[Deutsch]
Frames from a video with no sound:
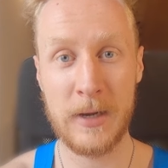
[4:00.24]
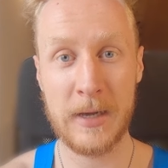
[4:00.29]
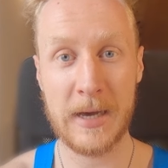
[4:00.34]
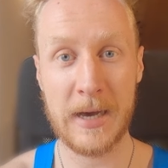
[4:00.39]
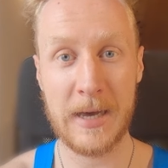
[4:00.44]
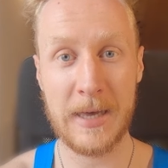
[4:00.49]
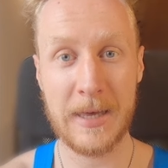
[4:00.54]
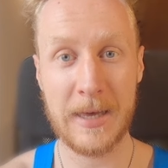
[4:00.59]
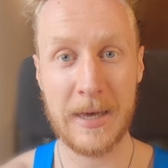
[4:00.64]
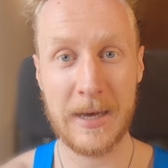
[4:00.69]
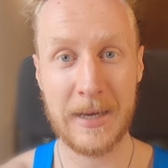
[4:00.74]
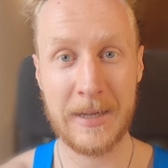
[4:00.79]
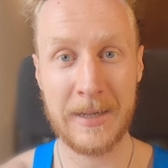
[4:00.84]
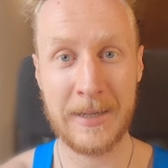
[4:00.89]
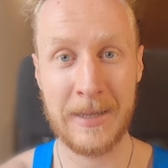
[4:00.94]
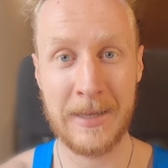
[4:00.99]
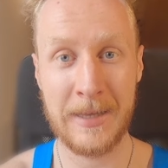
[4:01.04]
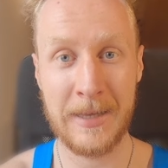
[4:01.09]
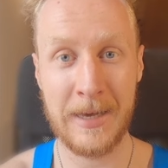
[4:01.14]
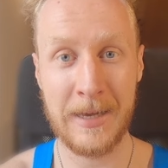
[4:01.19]
viel reichere
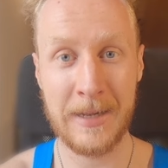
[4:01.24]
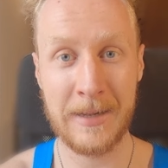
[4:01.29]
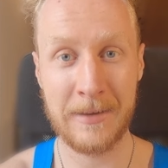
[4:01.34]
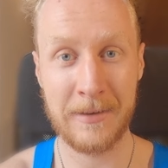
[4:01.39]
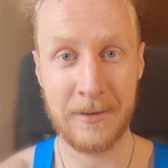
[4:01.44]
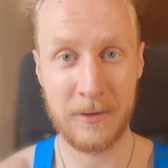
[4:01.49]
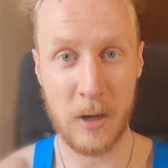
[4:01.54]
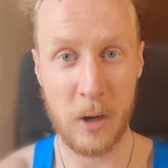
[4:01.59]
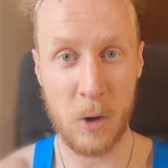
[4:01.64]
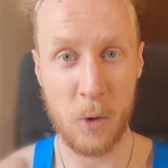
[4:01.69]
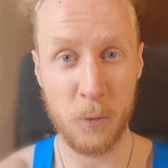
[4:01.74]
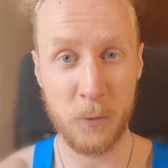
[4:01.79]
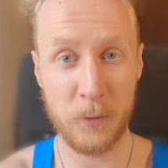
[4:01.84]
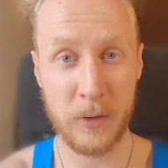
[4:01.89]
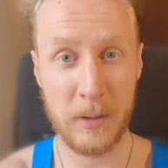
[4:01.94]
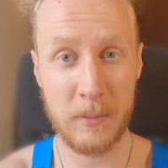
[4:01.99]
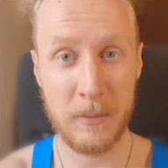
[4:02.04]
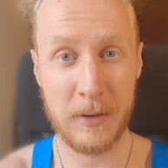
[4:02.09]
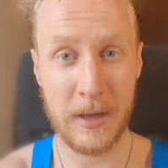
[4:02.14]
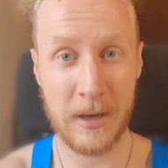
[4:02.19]
Diät zu dir
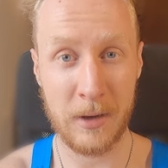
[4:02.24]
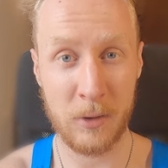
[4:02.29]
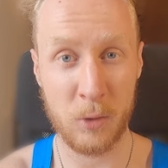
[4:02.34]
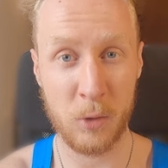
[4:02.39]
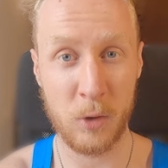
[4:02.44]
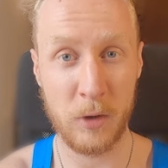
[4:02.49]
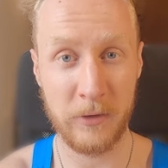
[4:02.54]
aufnehmen an